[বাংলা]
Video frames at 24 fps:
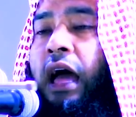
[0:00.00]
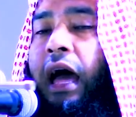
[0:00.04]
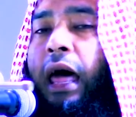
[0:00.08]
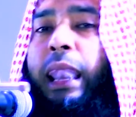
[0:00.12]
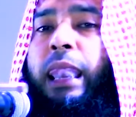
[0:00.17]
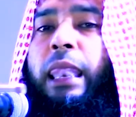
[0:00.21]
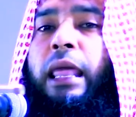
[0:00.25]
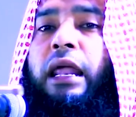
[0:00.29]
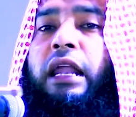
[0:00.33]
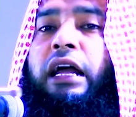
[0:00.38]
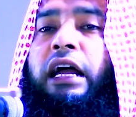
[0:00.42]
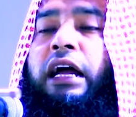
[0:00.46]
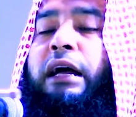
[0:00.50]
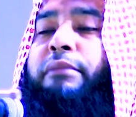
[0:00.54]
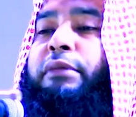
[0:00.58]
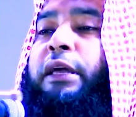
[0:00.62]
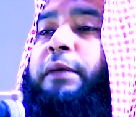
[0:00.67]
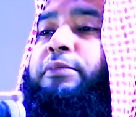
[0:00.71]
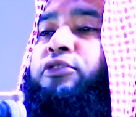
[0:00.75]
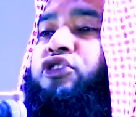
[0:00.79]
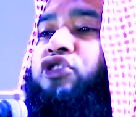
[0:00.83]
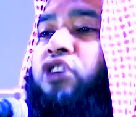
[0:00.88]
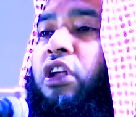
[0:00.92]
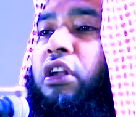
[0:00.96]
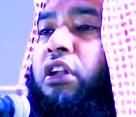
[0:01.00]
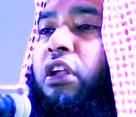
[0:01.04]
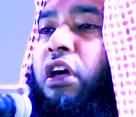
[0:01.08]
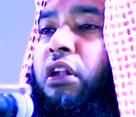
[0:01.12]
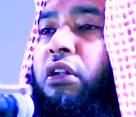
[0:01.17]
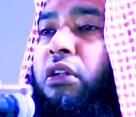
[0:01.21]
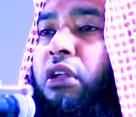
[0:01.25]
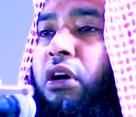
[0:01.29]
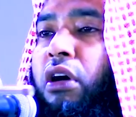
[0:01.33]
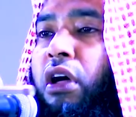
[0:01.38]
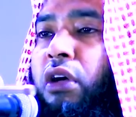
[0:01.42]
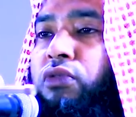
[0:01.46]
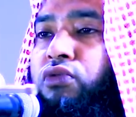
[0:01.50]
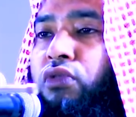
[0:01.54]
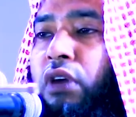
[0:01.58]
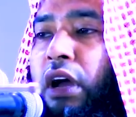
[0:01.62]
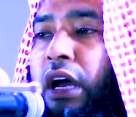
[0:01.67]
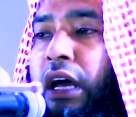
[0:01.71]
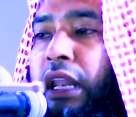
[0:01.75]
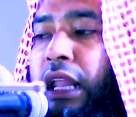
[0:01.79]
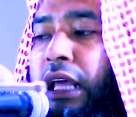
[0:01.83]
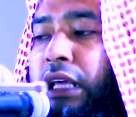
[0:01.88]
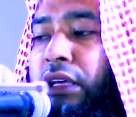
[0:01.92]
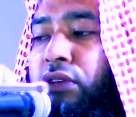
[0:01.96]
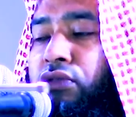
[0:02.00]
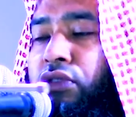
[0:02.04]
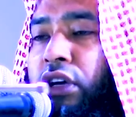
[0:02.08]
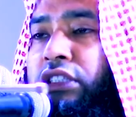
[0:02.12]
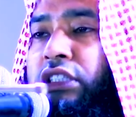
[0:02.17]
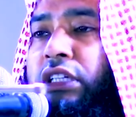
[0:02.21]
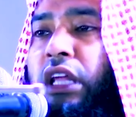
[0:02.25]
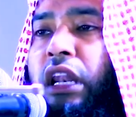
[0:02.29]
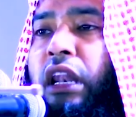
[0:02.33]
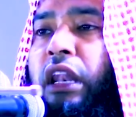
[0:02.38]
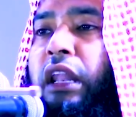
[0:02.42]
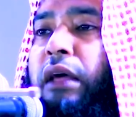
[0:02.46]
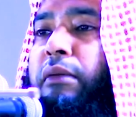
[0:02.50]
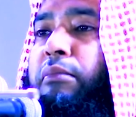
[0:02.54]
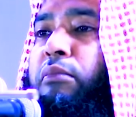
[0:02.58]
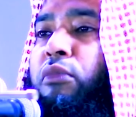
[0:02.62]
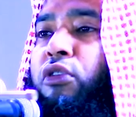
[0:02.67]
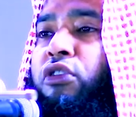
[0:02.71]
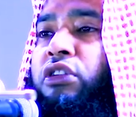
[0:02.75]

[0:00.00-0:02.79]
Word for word: আল্লাহর হাবিব সাল্লাল্লাহু আলাইহি ওয়াসাল্লাম